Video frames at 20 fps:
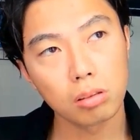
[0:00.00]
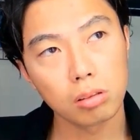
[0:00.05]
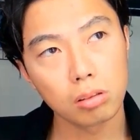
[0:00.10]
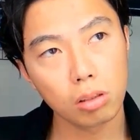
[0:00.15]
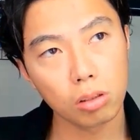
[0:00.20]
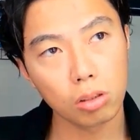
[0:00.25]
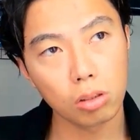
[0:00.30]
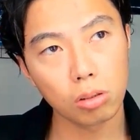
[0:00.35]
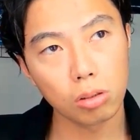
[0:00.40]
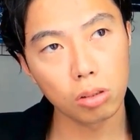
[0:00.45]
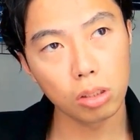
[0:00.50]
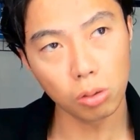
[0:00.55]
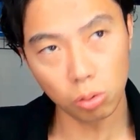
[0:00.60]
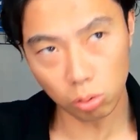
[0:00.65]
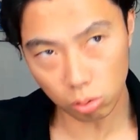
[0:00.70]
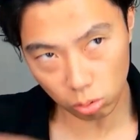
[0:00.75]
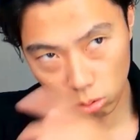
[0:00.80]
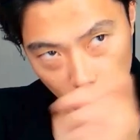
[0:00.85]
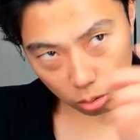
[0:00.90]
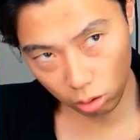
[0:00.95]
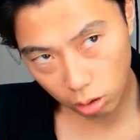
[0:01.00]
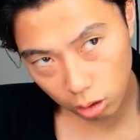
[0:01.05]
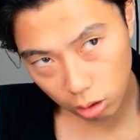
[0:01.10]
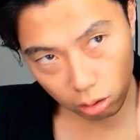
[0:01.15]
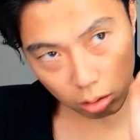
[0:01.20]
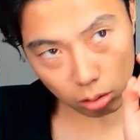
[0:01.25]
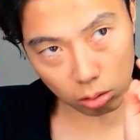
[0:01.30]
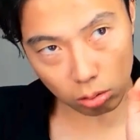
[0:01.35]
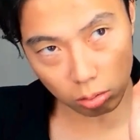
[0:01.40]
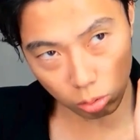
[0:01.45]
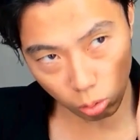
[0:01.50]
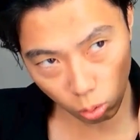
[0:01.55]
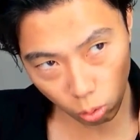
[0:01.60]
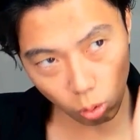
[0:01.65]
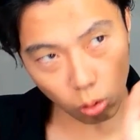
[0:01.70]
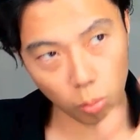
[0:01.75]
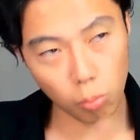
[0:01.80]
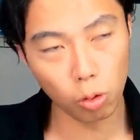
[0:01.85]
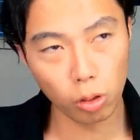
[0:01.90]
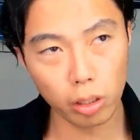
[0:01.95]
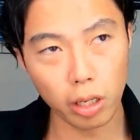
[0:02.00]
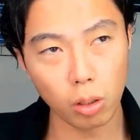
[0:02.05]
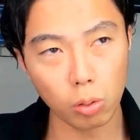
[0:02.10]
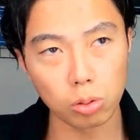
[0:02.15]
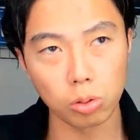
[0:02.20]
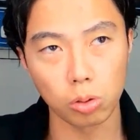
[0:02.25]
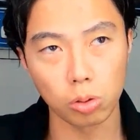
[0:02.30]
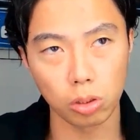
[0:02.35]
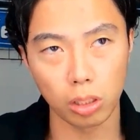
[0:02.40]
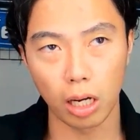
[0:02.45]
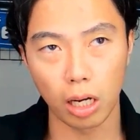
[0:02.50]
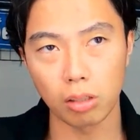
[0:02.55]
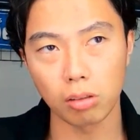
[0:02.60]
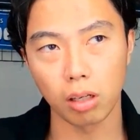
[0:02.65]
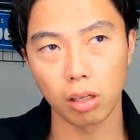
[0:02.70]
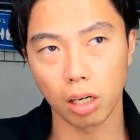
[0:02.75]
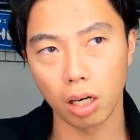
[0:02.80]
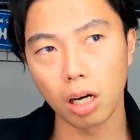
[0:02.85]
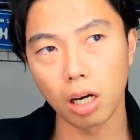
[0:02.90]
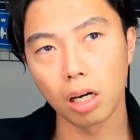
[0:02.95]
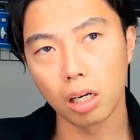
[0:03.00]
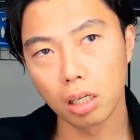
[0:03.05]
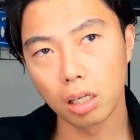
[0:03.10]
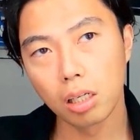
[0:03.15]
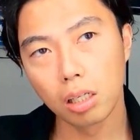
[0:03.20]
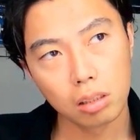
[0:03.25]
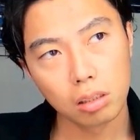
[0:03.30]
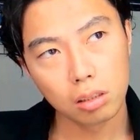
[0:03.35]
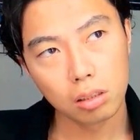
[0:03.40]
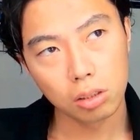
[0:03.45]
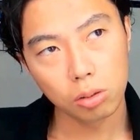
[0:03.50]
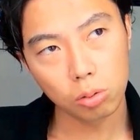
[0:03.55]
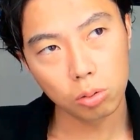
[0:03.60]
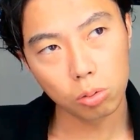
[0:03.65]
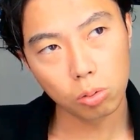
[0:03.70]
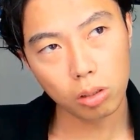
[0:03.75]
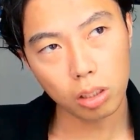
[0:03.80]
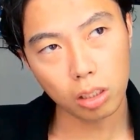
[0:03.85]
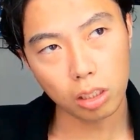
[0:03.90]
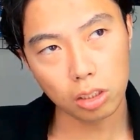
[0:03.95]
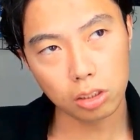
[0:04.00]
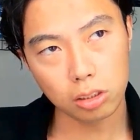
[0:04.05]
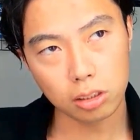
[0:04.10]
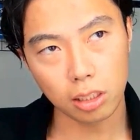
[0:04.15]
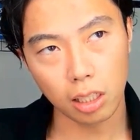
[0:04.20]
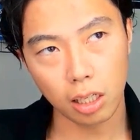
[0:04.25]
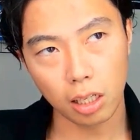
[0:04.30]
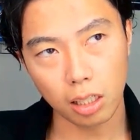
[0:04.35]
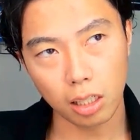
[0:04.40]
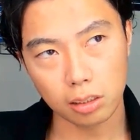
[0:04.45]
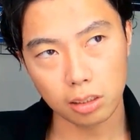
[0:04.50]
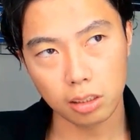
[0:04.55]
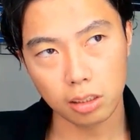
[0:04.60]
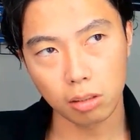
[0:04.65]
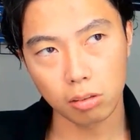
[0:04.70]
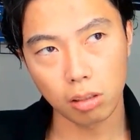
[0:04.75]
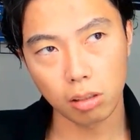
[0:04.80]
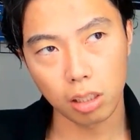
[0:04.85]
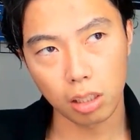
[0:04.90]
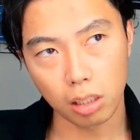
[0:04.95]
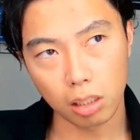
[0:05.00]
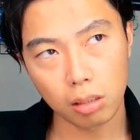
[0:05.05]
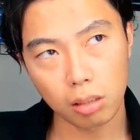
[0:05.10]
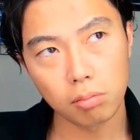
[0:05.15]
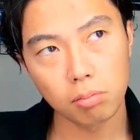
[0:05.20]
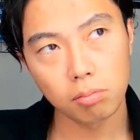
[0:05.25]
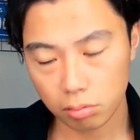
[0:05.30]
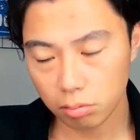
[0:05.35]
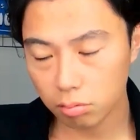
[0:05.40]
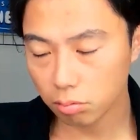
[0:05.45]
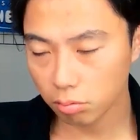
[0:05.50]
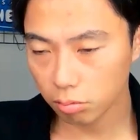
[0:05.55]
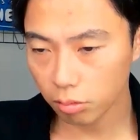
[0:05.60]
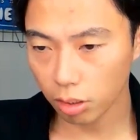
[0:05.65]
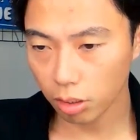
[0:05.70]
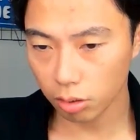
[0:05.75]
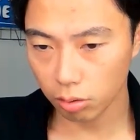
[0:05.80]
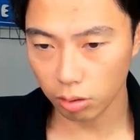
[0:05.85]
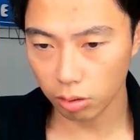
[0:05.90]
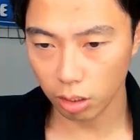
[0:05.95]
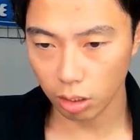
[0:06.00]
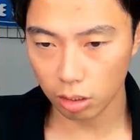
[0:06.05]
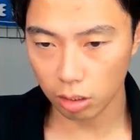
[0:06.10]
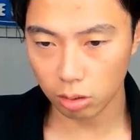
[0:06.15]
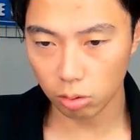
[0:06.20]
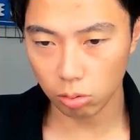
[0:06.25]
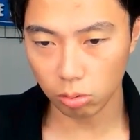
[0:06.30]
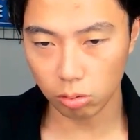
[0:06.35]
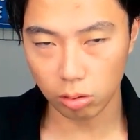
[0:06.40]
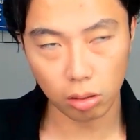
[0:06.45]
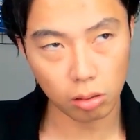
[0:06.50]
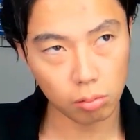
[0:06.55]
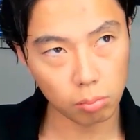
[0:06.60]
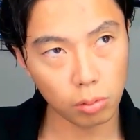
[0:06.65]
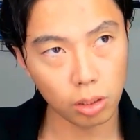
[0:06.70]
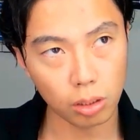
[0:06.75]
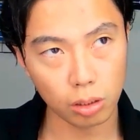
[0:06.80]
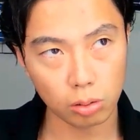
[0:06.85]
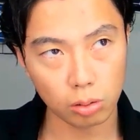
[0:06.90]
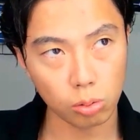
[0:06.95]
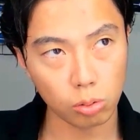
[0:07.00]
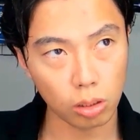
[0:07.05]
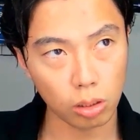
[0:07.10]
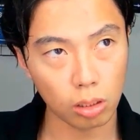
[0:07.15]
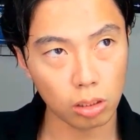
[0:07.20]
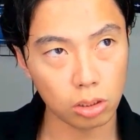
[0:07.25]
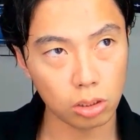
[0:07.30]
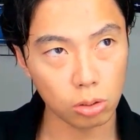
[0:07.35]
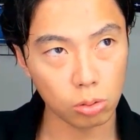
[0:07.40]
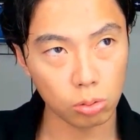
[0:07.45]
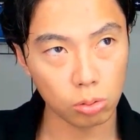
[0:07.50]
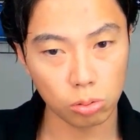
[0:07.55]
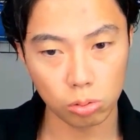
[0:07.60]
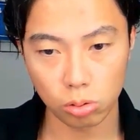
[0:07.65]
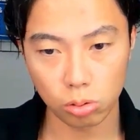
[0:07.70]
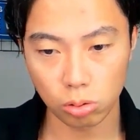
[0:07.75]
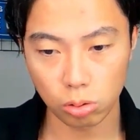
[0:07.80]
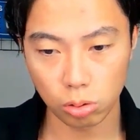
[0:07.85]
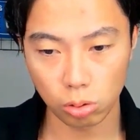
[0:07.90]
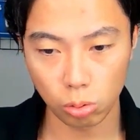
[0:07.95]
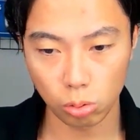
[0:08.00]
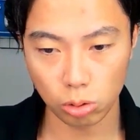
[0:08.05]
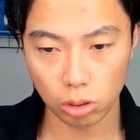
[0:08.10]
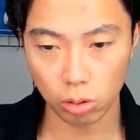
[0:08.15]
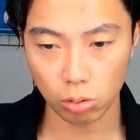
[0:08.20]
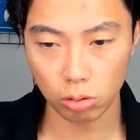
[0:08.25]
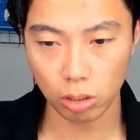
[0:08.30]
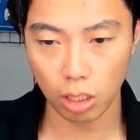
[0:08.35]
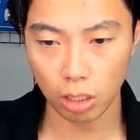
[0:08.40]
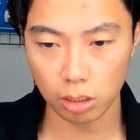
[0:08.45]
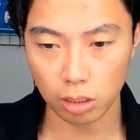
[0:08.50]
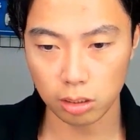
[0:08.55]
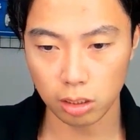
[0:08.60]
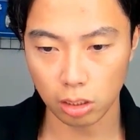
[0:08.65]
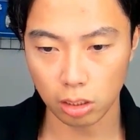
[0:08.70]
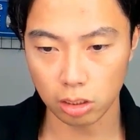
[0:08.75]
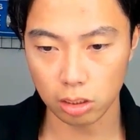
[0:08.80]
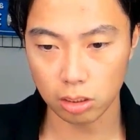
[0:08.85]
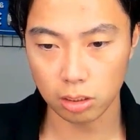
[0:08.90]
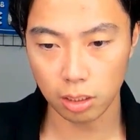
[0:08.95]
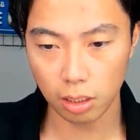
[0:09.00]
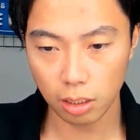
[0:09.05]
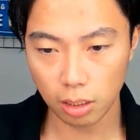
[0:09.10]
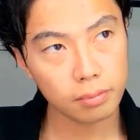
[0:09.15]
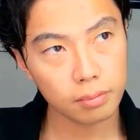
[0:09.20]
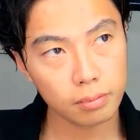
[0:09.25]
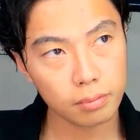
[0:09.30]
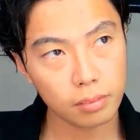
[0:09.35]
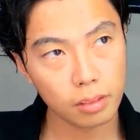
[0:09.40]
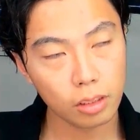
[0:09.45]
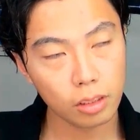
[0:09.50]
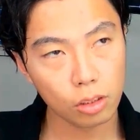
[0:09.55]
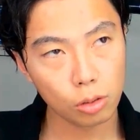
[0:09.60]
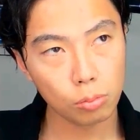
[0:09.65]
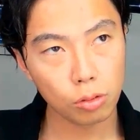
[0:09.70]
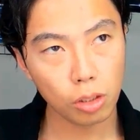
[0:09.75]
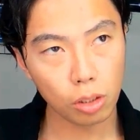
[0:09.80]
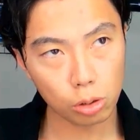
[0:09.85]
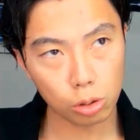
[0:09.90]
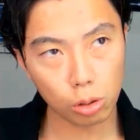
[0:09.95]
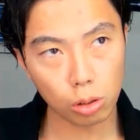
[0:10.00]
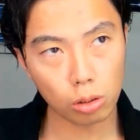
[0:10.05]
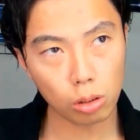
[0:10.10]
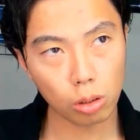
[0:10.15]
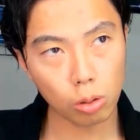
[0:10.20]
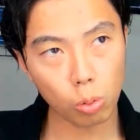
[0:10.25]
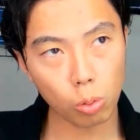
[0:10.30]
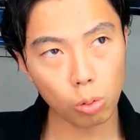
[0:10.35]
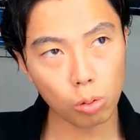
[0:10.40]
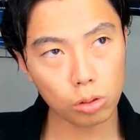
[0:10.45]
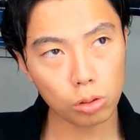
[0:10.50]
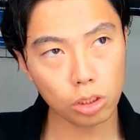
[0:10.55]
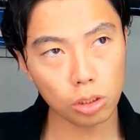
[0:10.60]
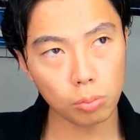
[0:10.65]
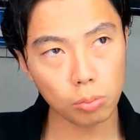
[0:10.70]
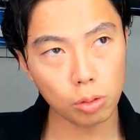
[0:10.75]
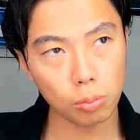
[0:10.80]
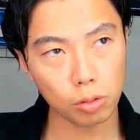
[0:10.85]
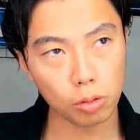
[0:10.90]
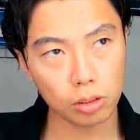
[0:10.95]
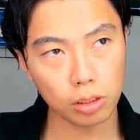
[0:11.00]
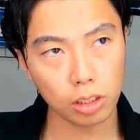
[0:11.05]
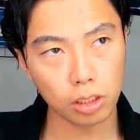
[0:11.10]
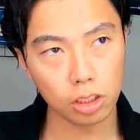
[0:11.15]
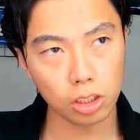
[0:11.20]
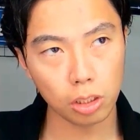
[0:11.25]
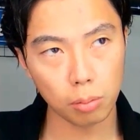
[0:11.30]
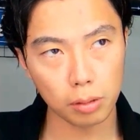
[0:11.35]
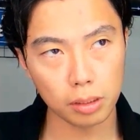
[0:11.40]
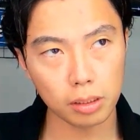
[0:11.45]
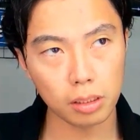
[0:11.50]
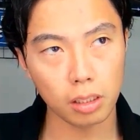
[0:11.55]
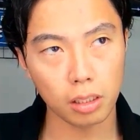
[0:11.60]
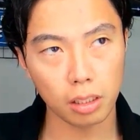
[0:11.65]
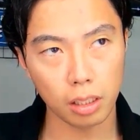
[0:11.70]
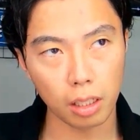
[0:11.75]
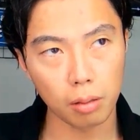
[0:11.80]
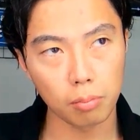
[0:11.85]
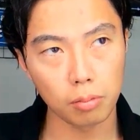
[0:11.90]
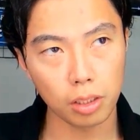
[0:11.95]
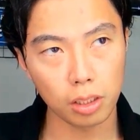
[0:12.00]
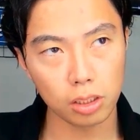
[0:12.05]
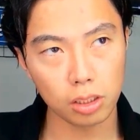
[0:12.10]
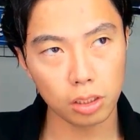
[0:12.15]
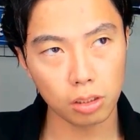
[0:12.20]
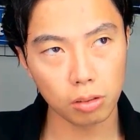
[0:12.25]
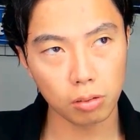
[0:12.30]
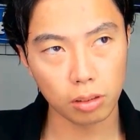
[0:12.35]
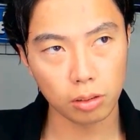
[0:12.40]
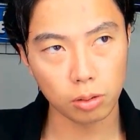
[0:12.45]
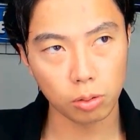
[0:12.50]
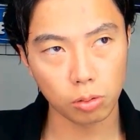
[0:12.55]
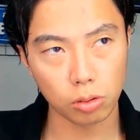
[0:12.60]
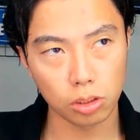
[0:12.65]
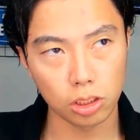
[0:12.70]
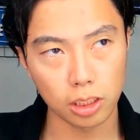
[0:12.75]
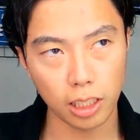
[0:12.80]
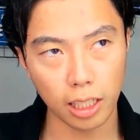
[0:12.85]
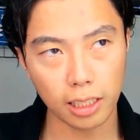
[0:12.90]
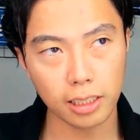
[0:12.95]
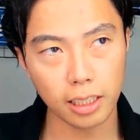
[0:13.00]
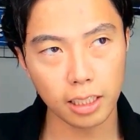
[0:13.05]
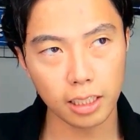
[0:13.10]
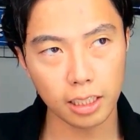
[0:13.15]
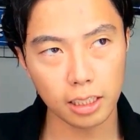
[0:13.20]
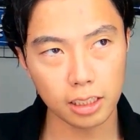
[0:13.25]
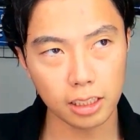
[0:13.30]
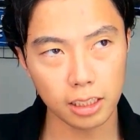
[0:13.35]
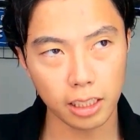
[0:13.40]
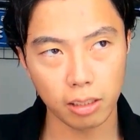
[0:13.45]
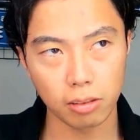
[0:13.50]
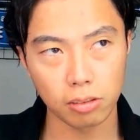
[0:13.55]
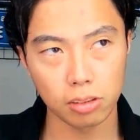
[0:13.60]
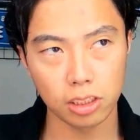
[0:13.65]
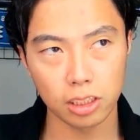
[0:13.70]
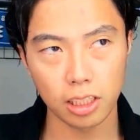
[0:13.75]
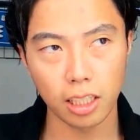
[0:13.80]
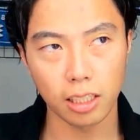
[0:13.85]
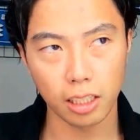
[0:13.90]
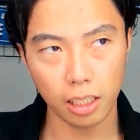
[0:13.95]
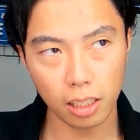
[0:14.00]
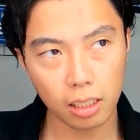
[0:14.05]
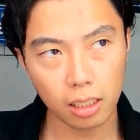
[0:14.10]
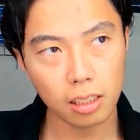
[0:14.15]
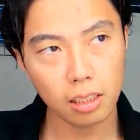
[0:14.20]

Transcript: だから日本の方も結構そういう時あるから、日本の方が技術で剥がせてるから、まあ言えないというか、まあそんな感じの両者の対決って感じですね。で昔だったらこういうチームにも苦戦してますからね、昔っていうのはその時代的に違う時代ね。